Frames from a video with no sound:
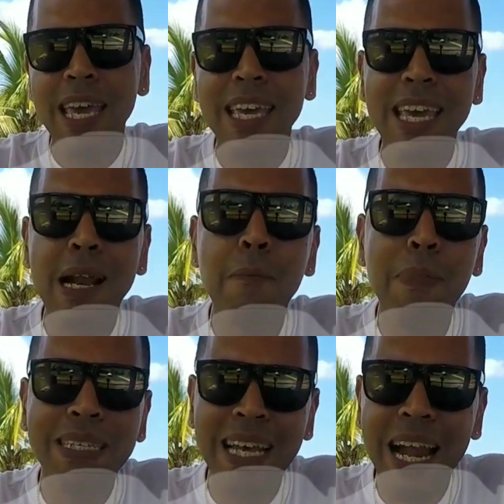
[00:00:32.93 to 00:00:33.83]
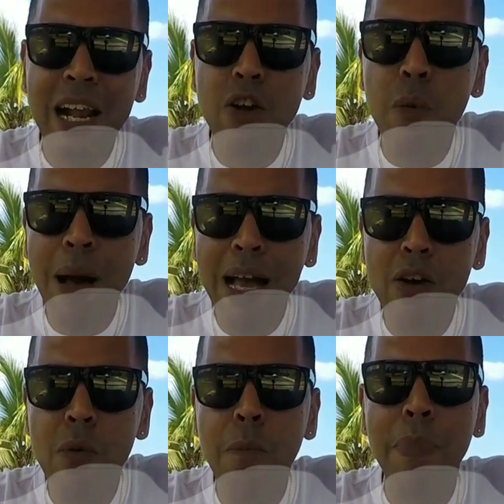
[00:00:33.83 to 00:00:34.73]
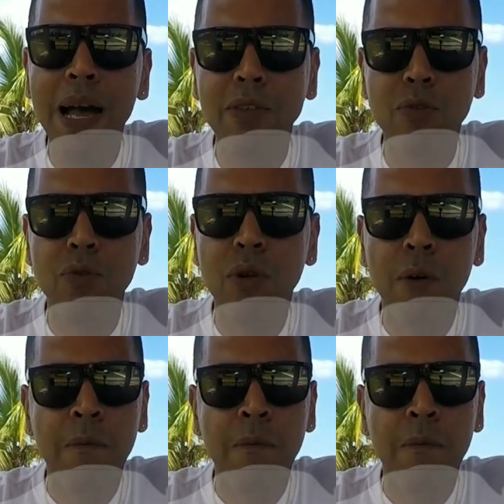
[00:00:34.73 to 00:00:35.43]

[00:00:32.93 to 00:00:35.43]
y quieran pasar algo más compacto,